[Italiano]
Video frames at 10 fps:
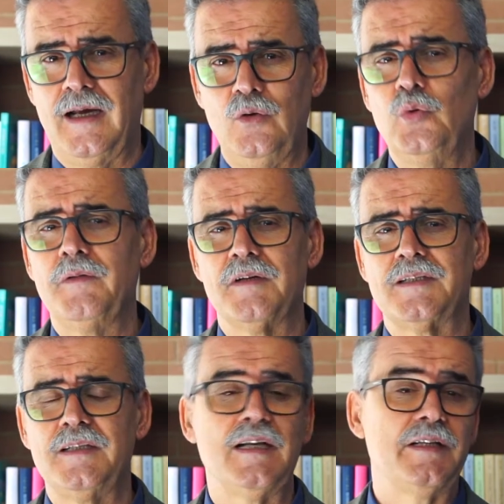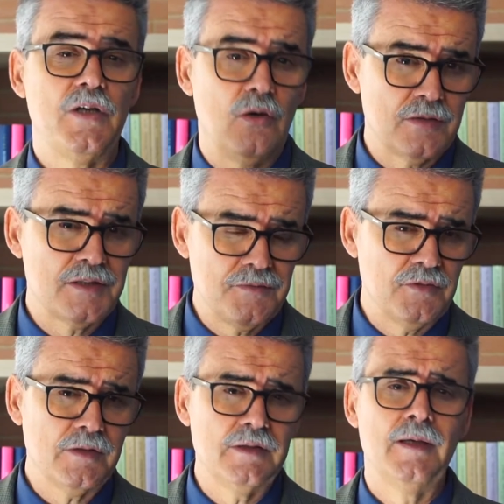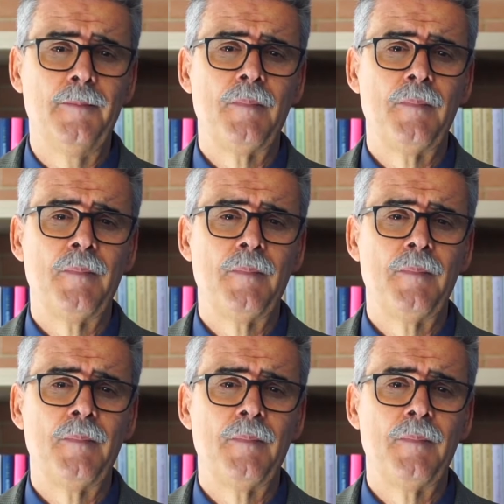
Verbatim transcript: all'Università di Oxford